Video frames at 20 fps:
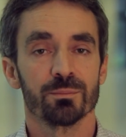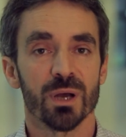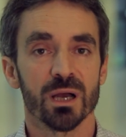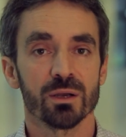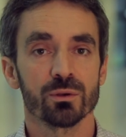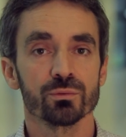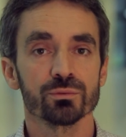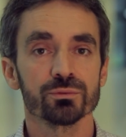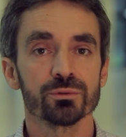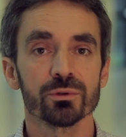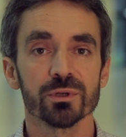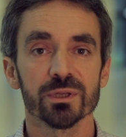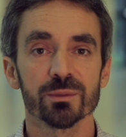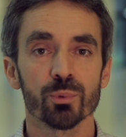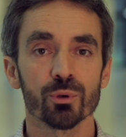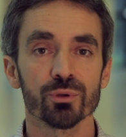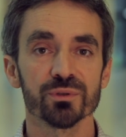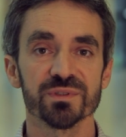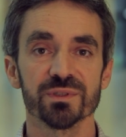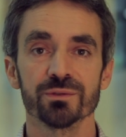Par contre, les
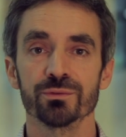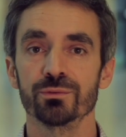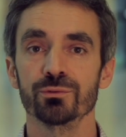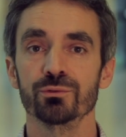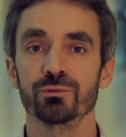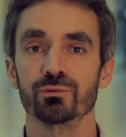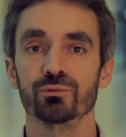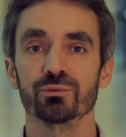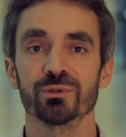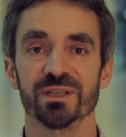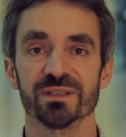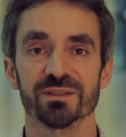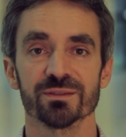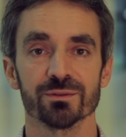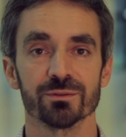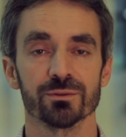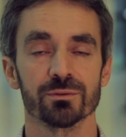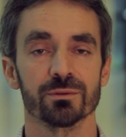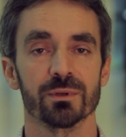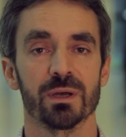processus
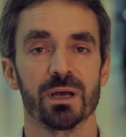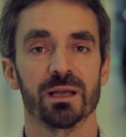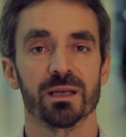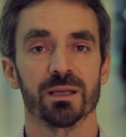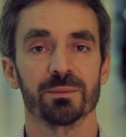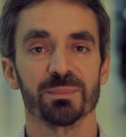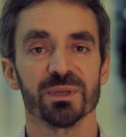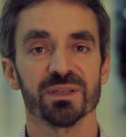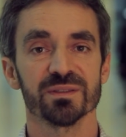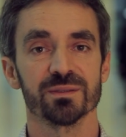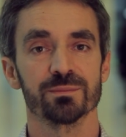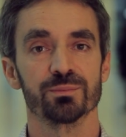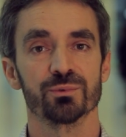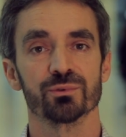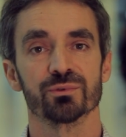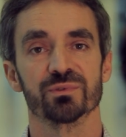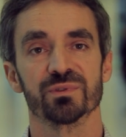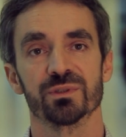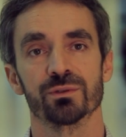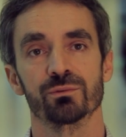sous-jacents à la
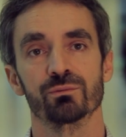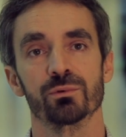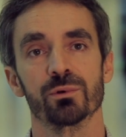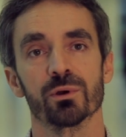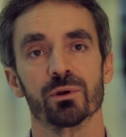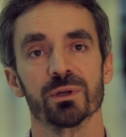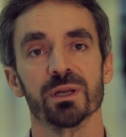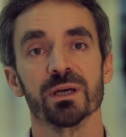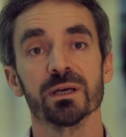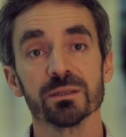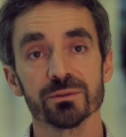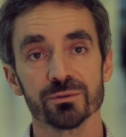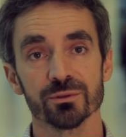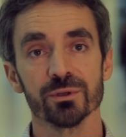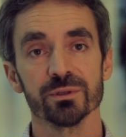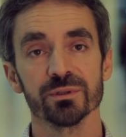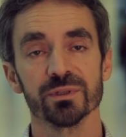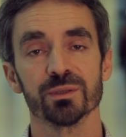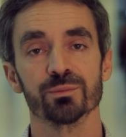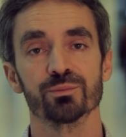perception de ces douleurs-là
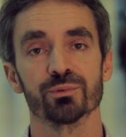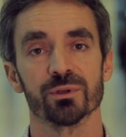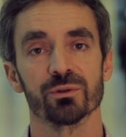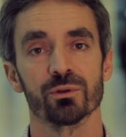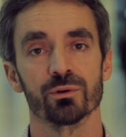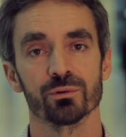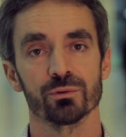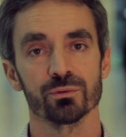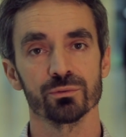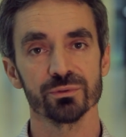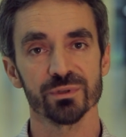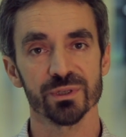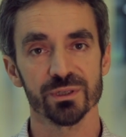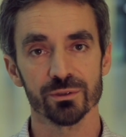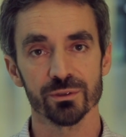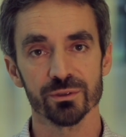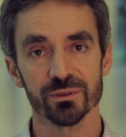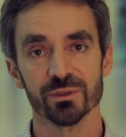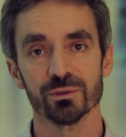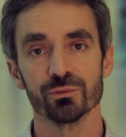donnent des points de rencontre et
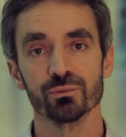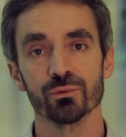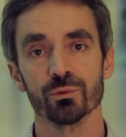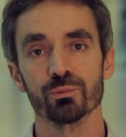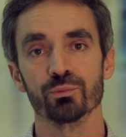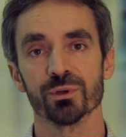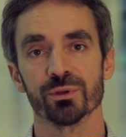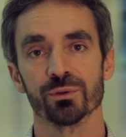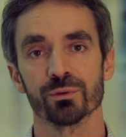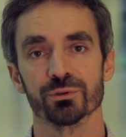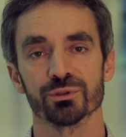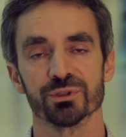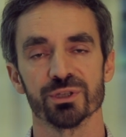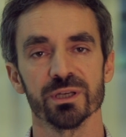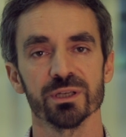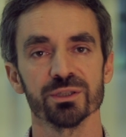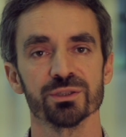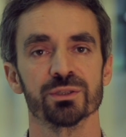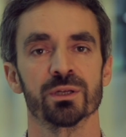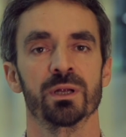donnent des nouveaux points de
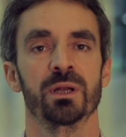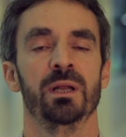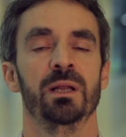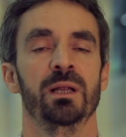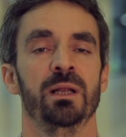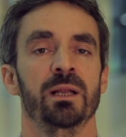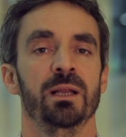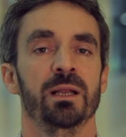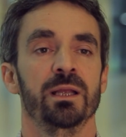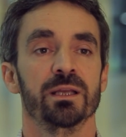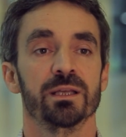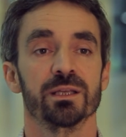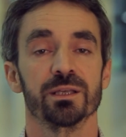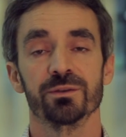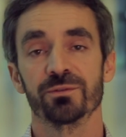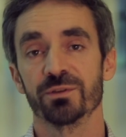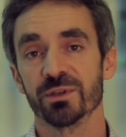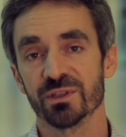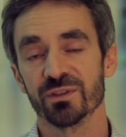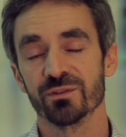recherche. Et
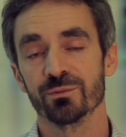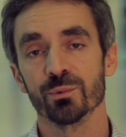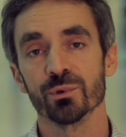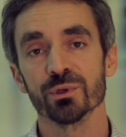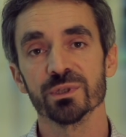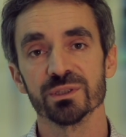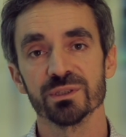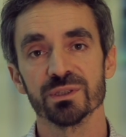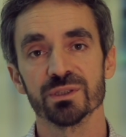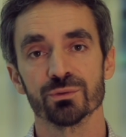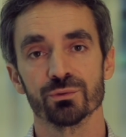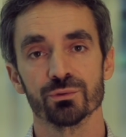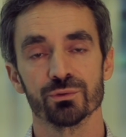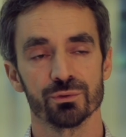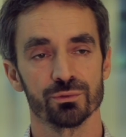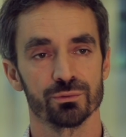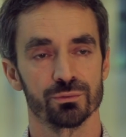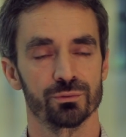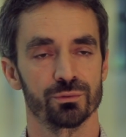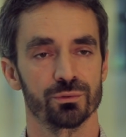effectivement, les
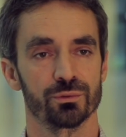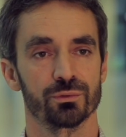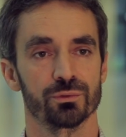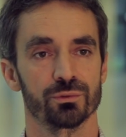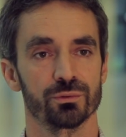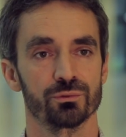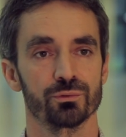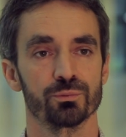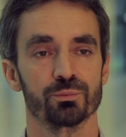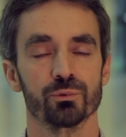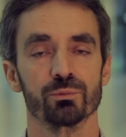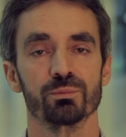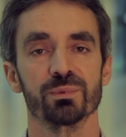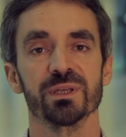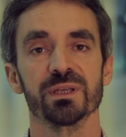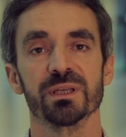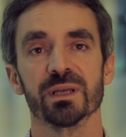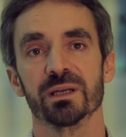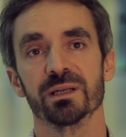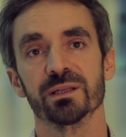discussions du, du
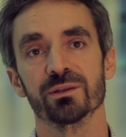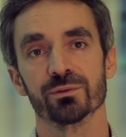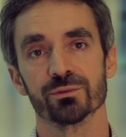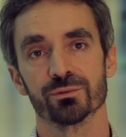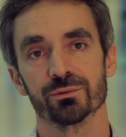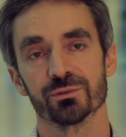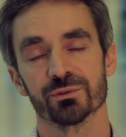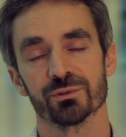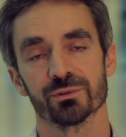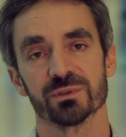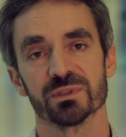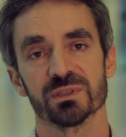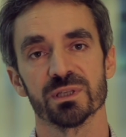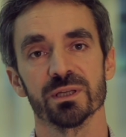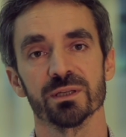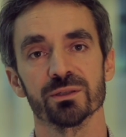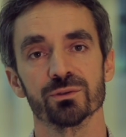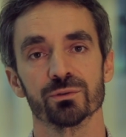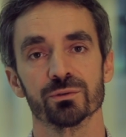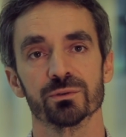public allaient dans ce
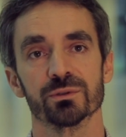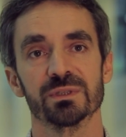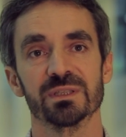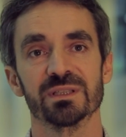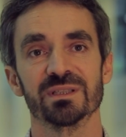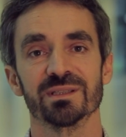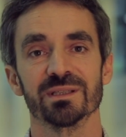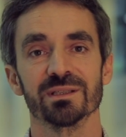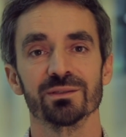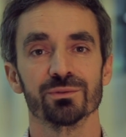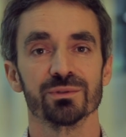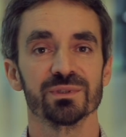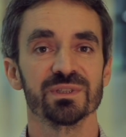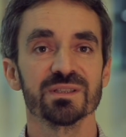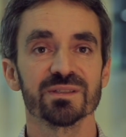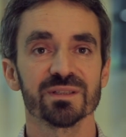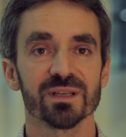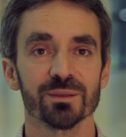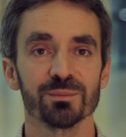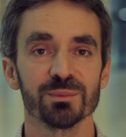sens-là, d'essayer de,
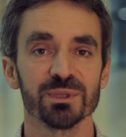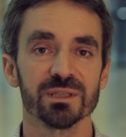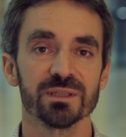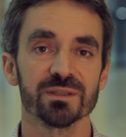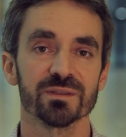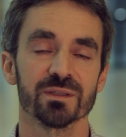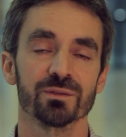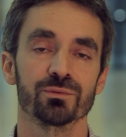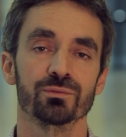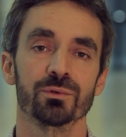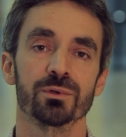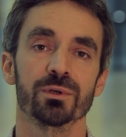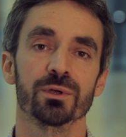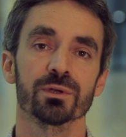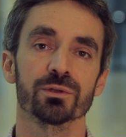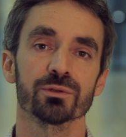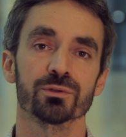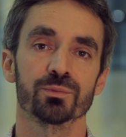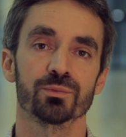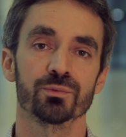discriminer ces
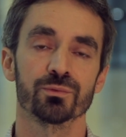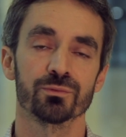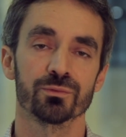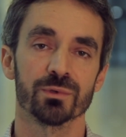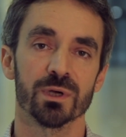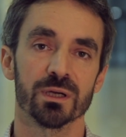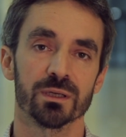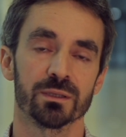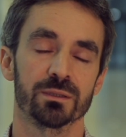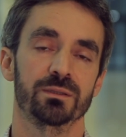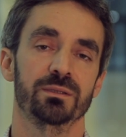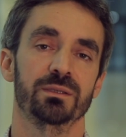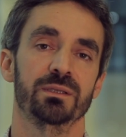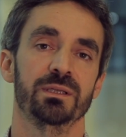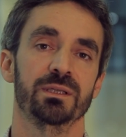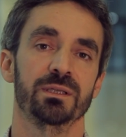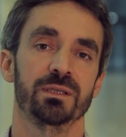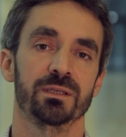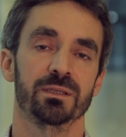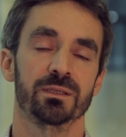douleurs, de pouvoir
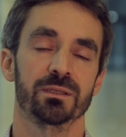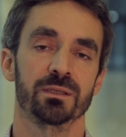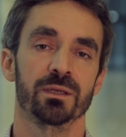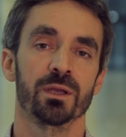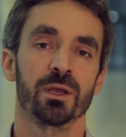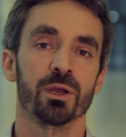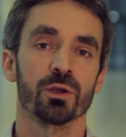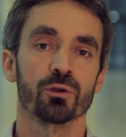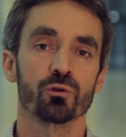les